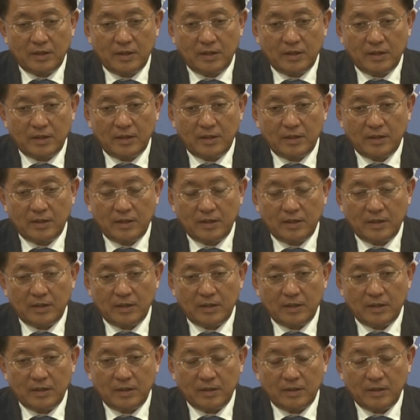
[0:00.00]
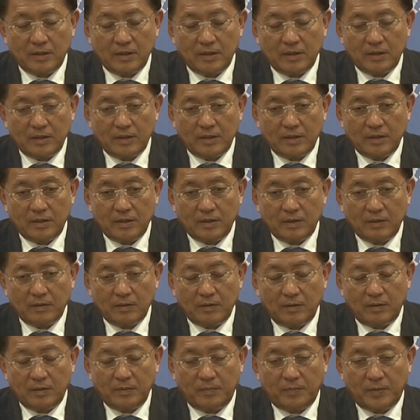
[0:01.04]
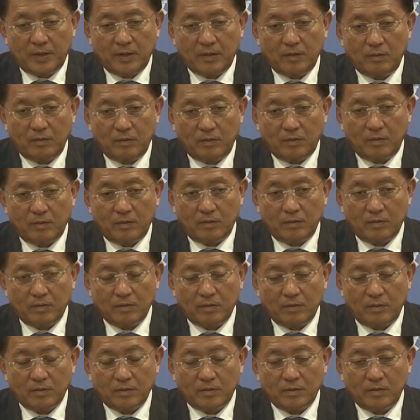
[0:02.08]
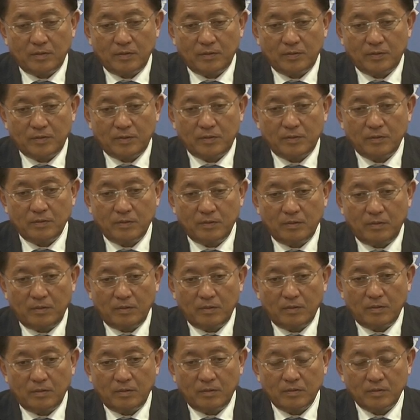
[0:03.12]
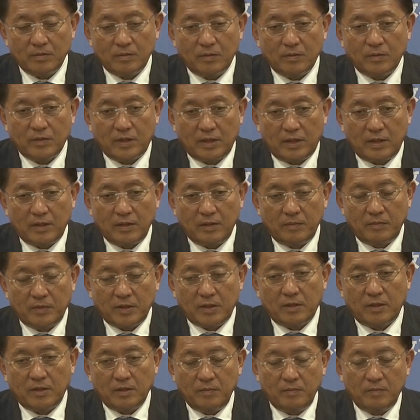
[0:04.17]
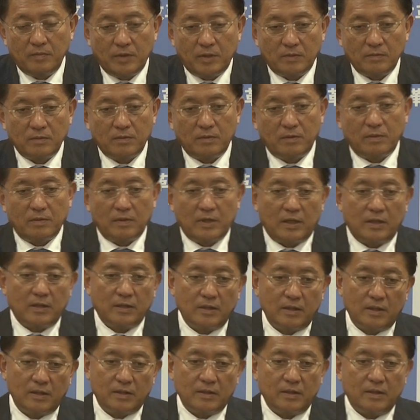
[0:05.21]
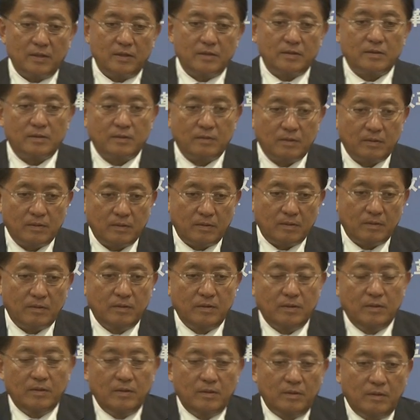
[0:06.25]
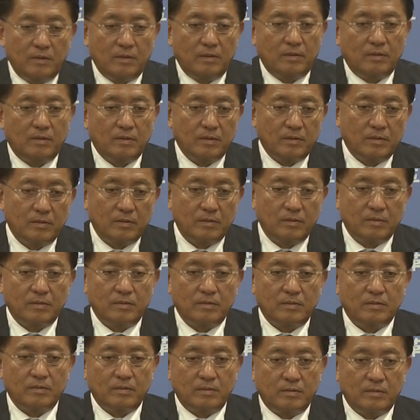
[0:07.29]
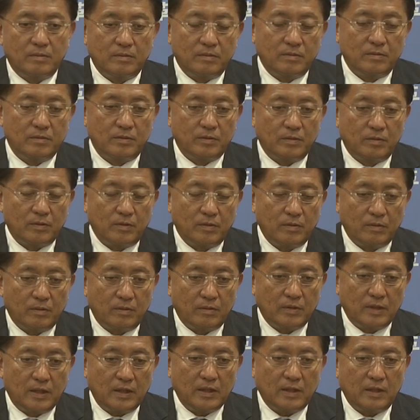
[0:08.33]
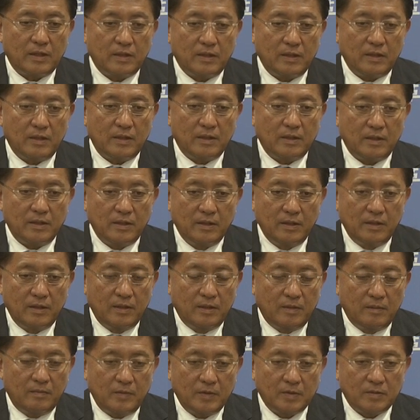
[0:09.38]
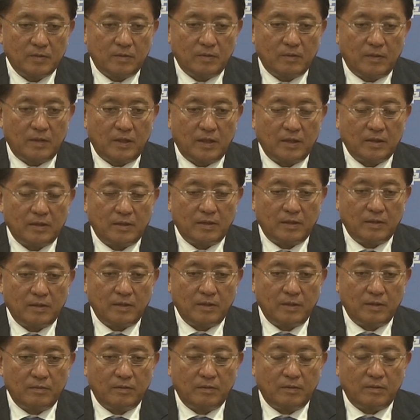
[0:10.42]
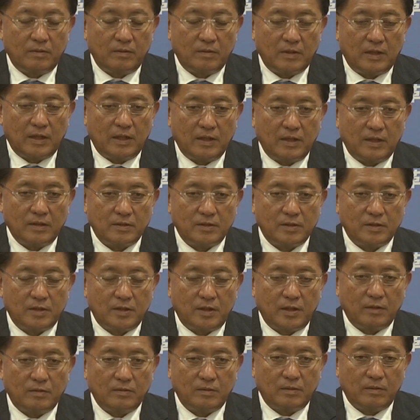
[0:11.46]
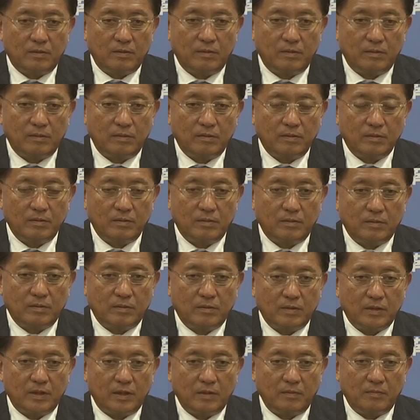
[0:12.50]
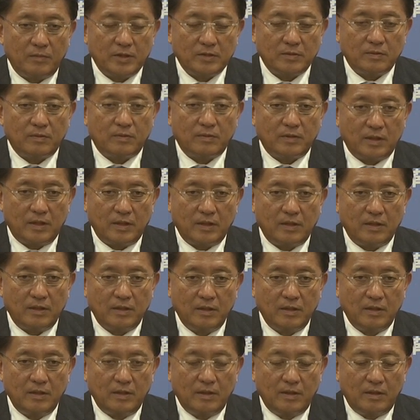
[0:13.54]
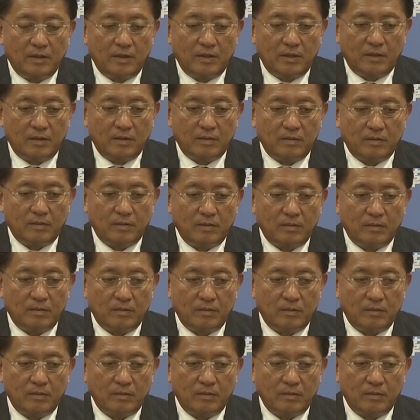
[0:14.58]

えー、オリパラ後の要するに普通の状態またインバウンドを歓迎するという状況の中で、まあ、そこら辺りを開発していくということになりますのであの